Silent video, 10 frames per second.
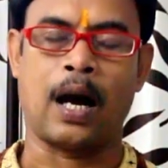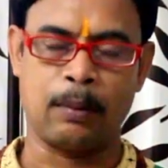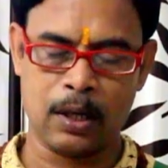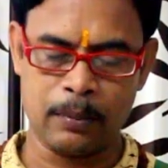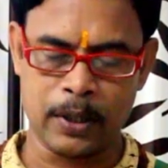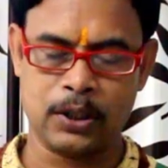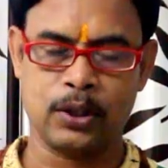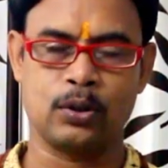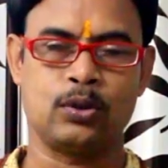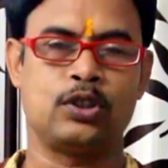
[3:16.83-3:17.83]
আমার
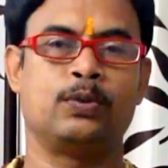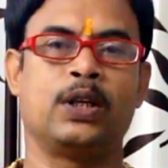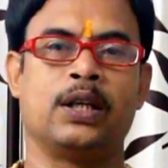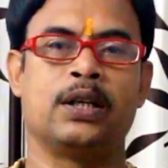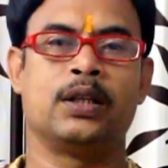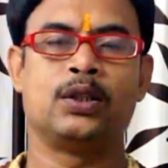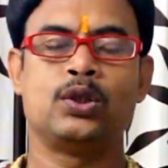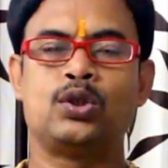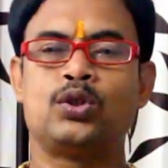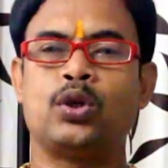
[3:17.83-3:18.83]
ব্যক্তিগত জীবনের
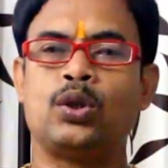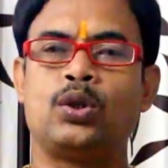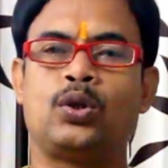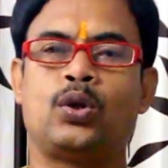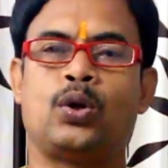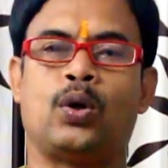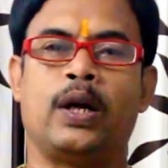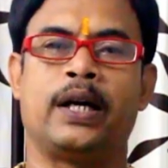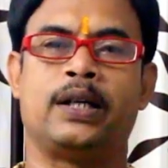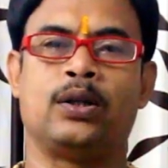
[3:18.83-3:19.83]
ছোট্ট
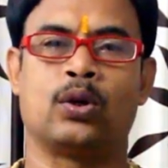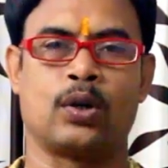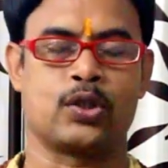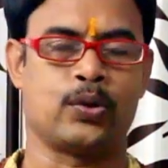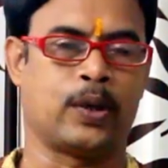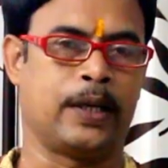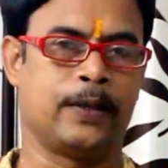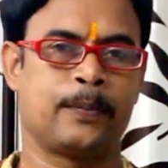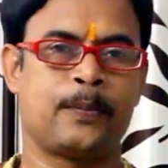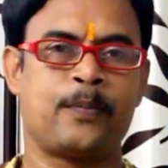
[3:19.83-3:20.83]
একটি ঘটনা শোনায়
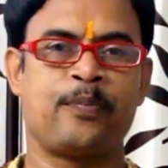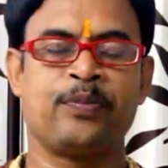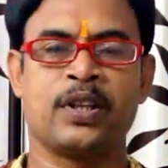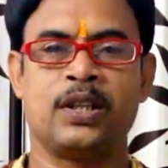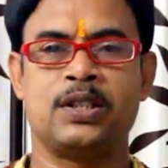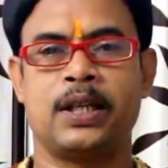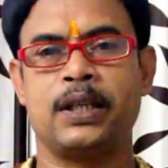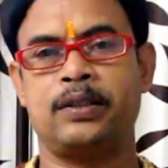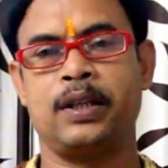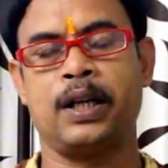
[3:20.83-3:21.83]

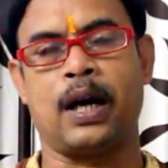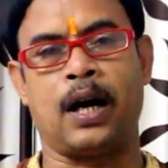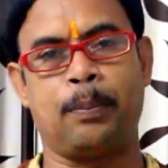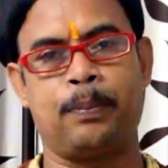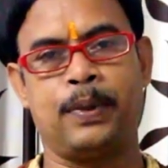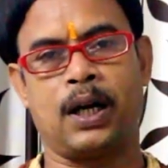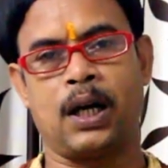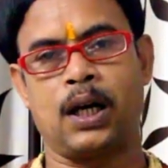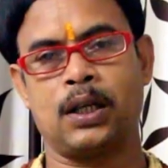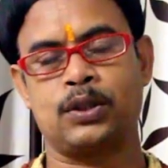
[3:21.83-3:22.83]
যেক্ষেত্রে
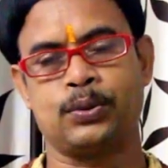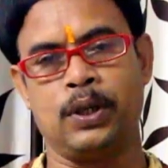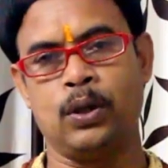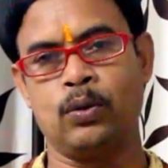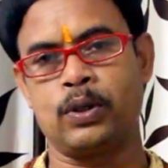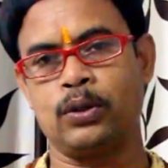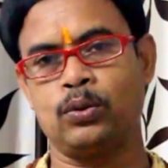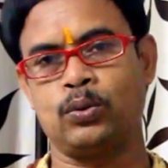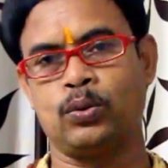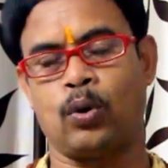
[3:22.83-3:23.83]
আপনারা শুনলেও
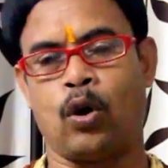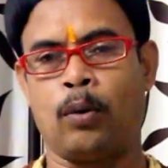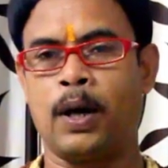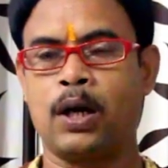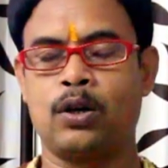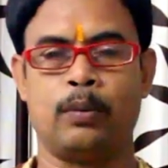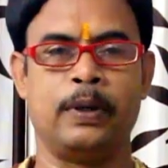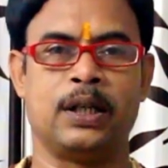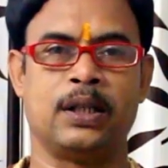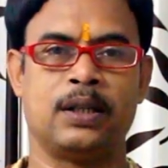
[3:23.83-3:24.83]
কিন্তু অবাক হবেন